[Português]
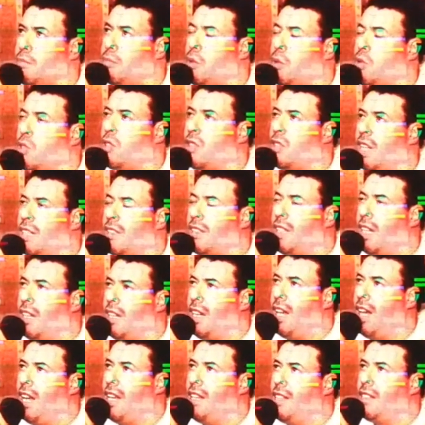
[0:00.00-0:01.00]
por
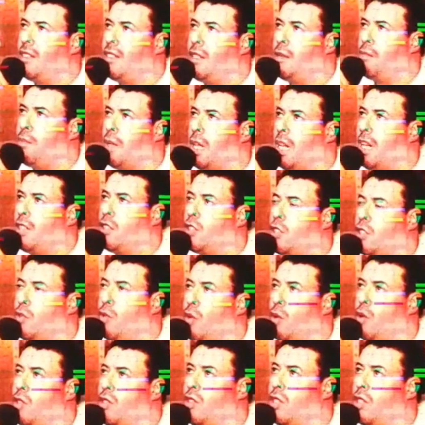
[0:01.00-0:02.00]
Satanás e
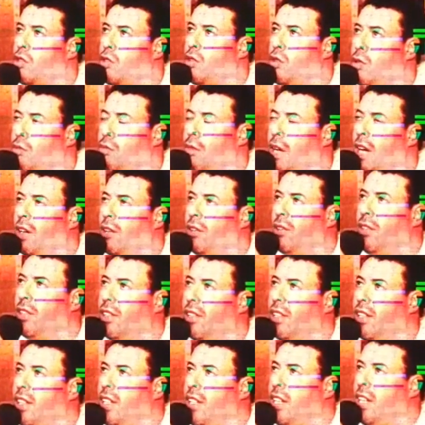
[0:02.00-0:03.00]
pelas forças do
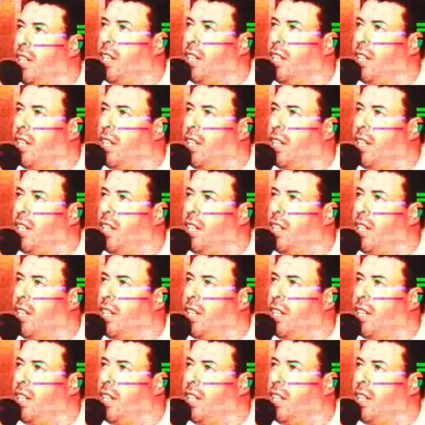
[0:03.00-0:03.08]
mal.